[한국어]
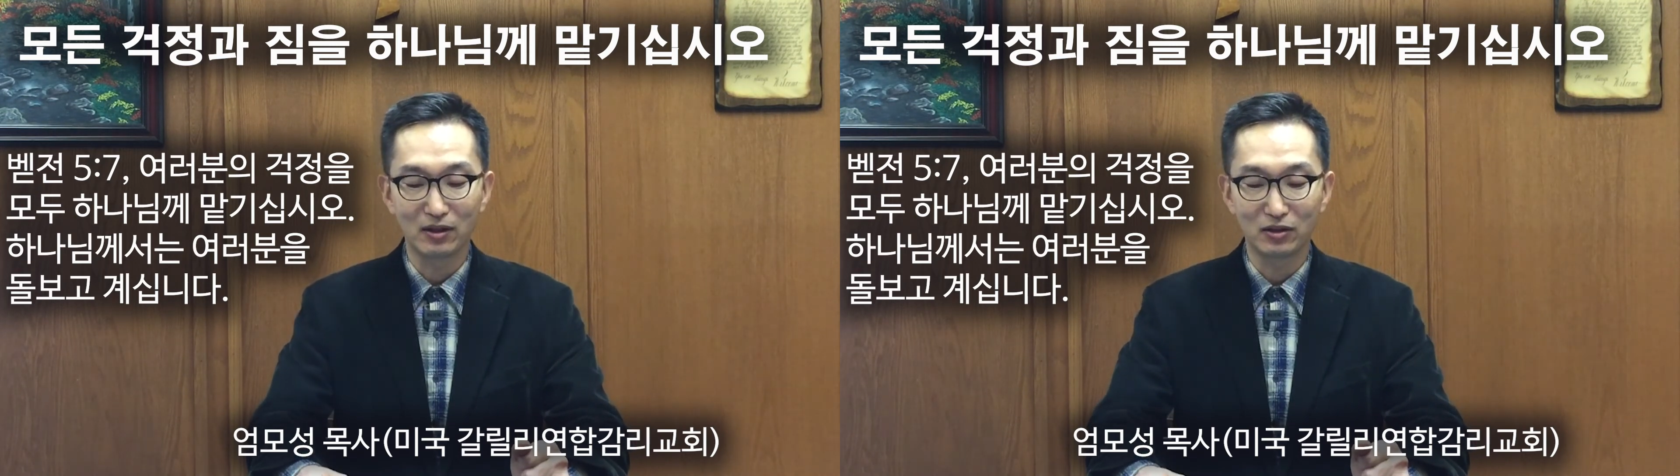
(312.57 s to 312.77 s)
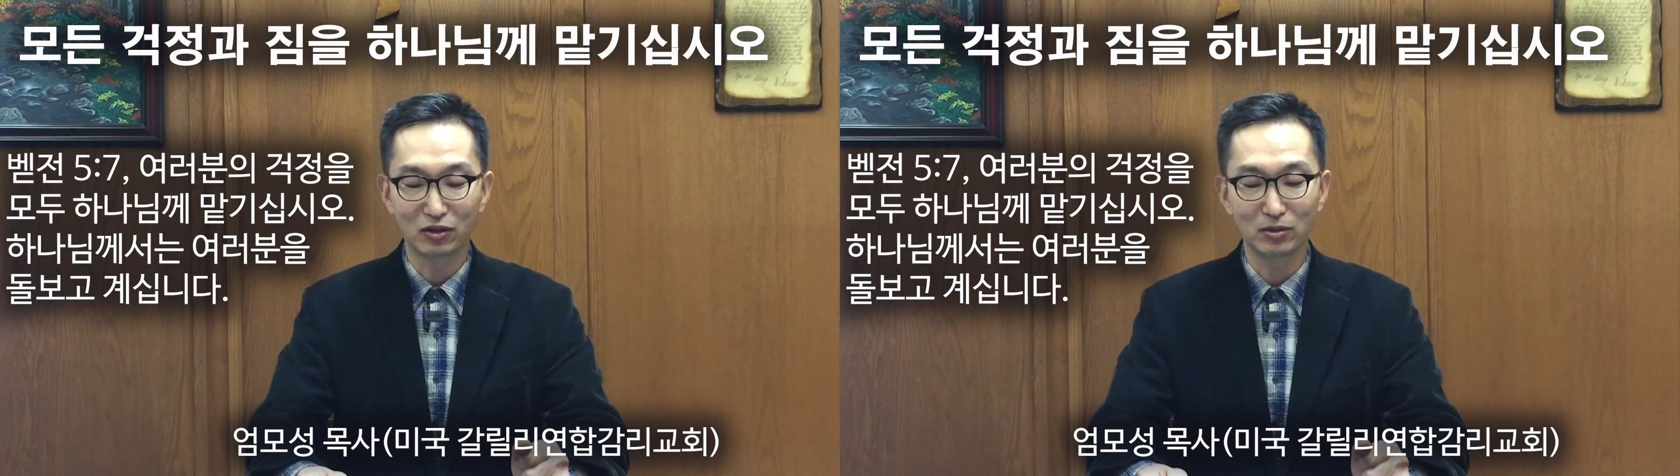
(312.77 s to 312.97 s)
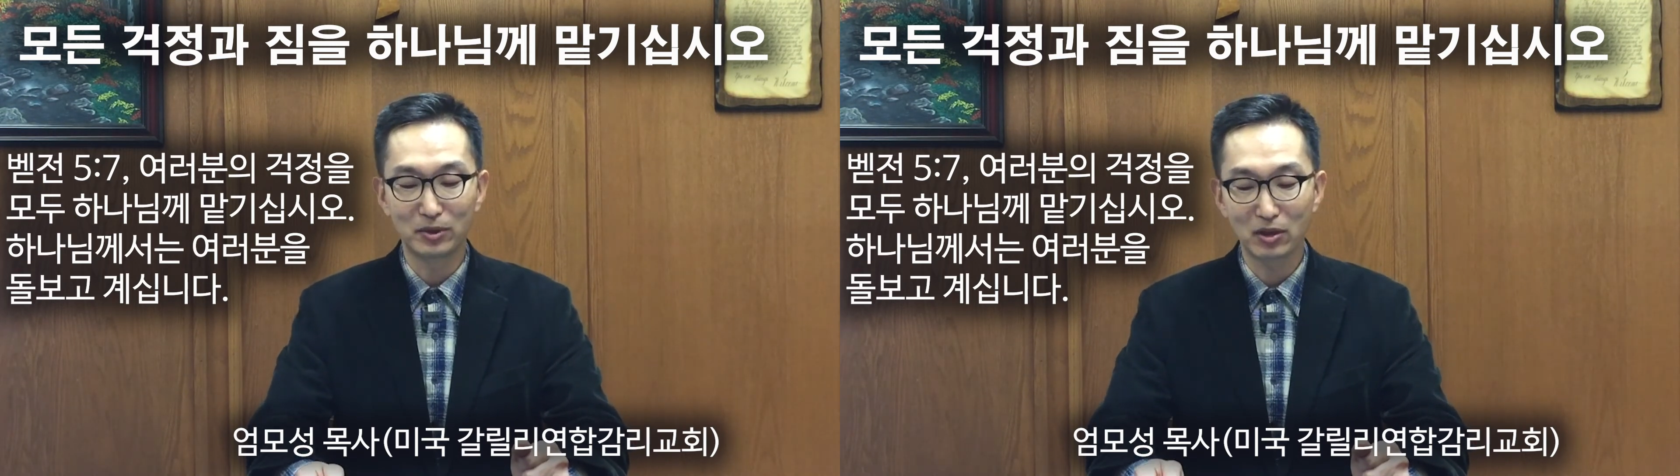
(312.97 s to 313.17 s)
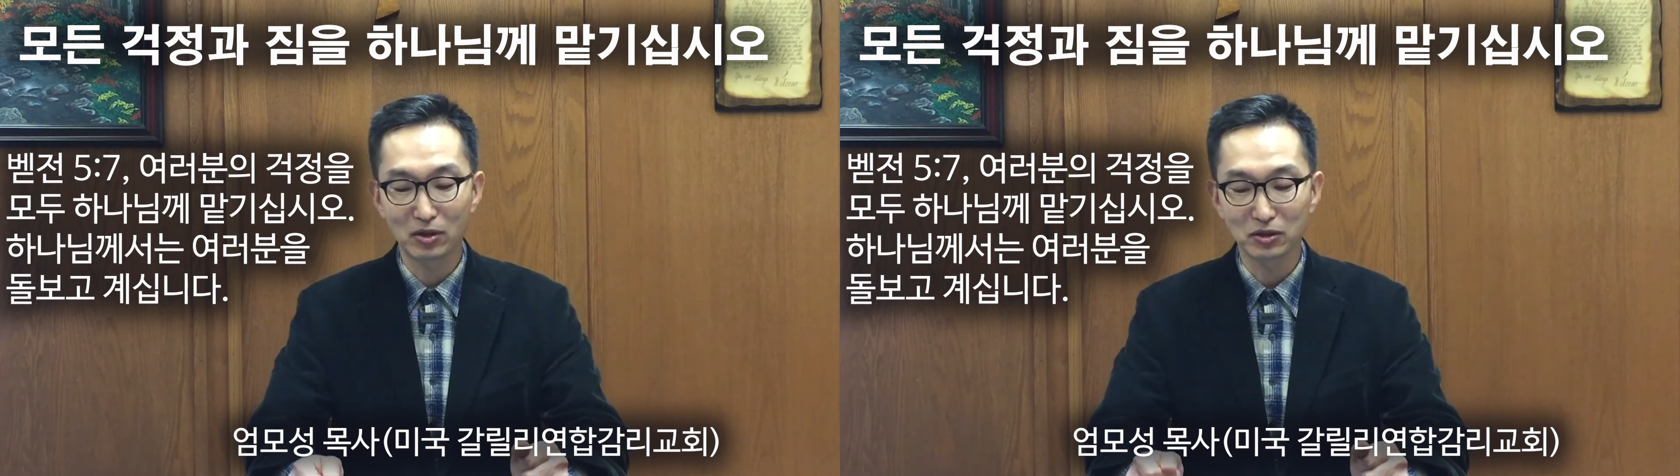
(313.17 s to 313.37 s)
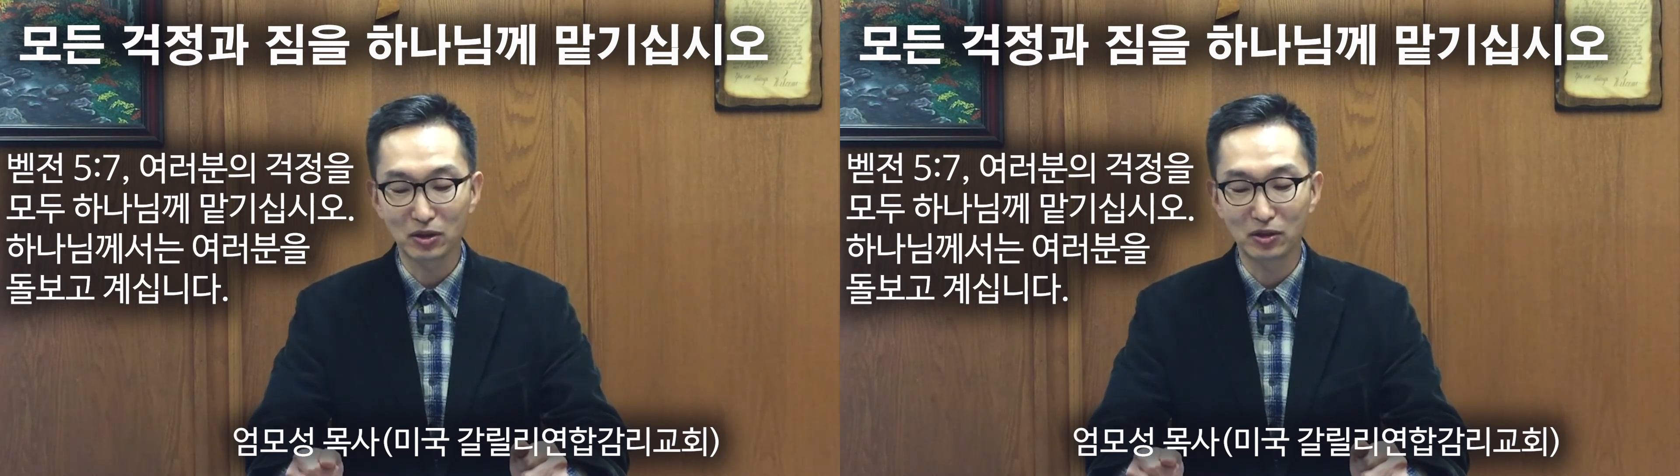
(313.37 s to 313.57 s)
여러분의
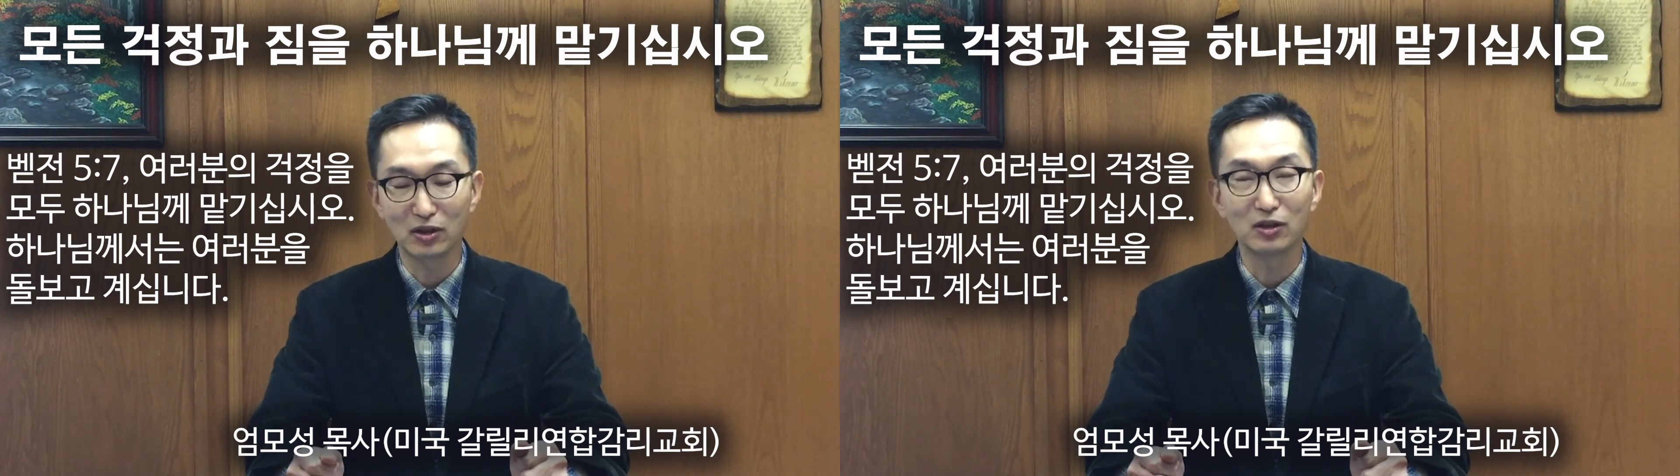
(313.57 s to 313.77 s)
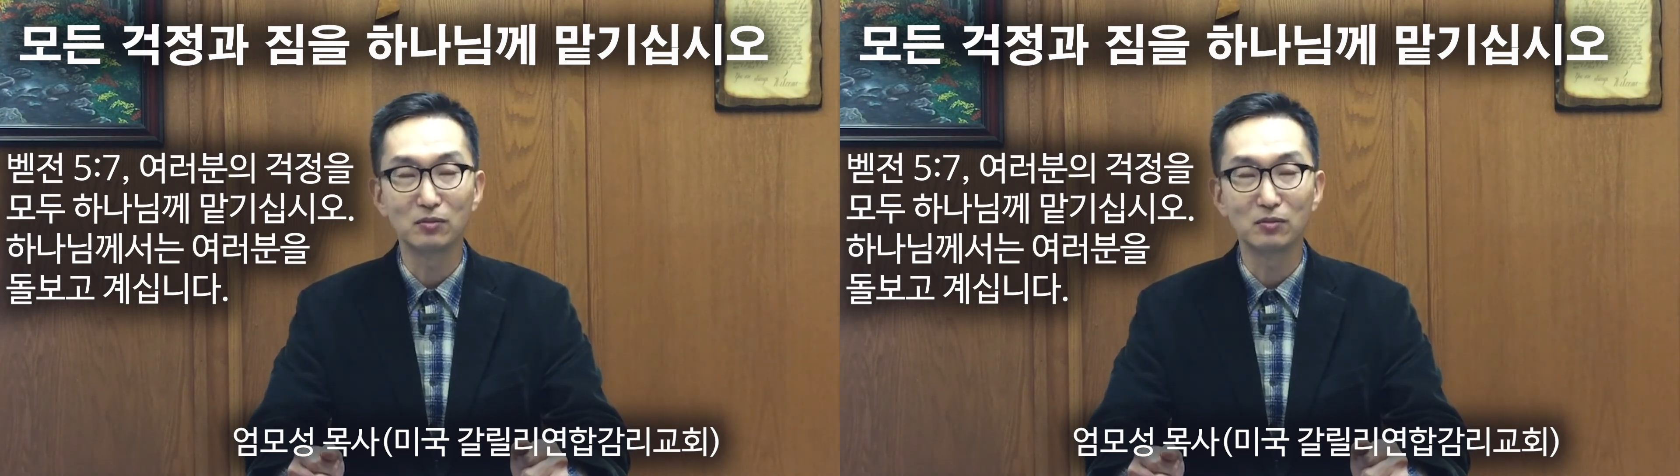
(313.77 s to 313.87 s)
걱정을